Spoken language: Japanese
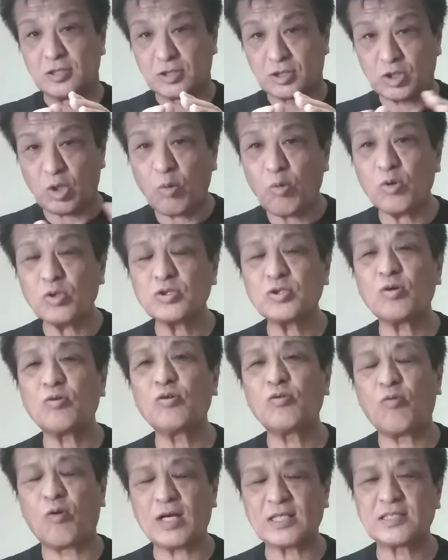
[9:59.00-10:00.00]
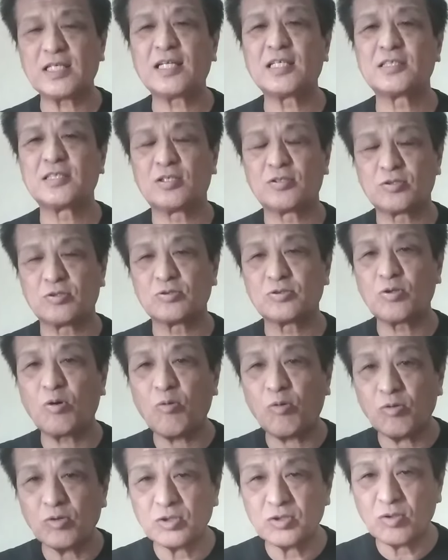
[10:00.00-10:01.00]
そこそこ、おかしい話ですけど、
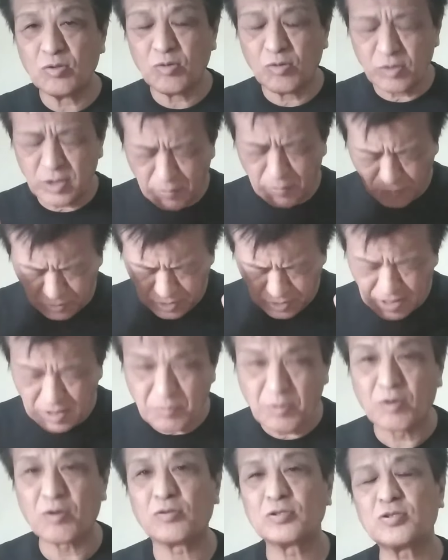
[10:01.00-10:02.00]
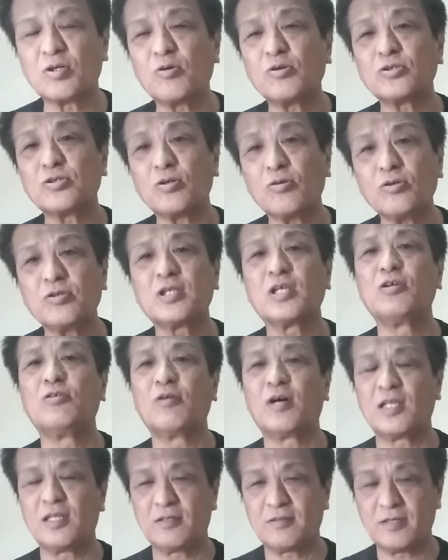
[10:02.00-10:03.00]
そこそこでもいいもの、そこそこってい
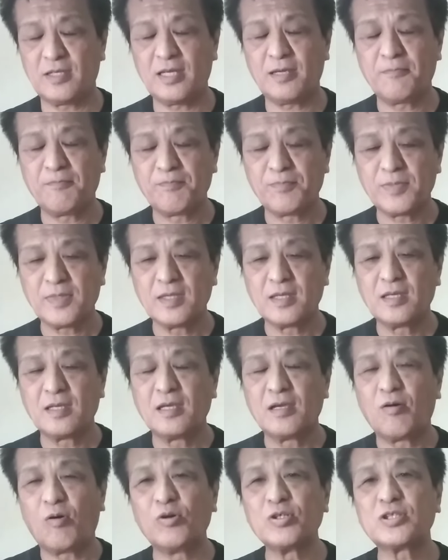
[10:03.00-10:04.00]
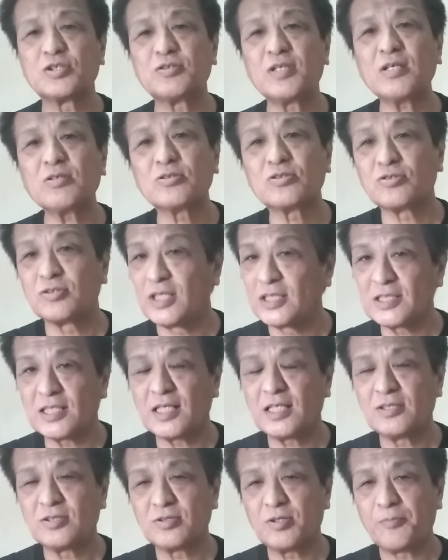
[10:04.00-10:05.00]
うのはですね、美味しくなく作れ
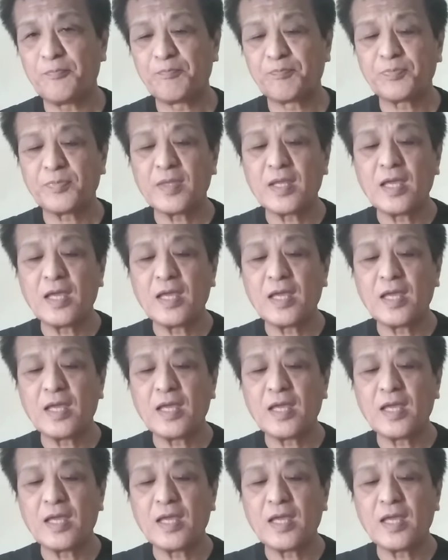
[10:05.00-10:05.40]
じゃないですよ。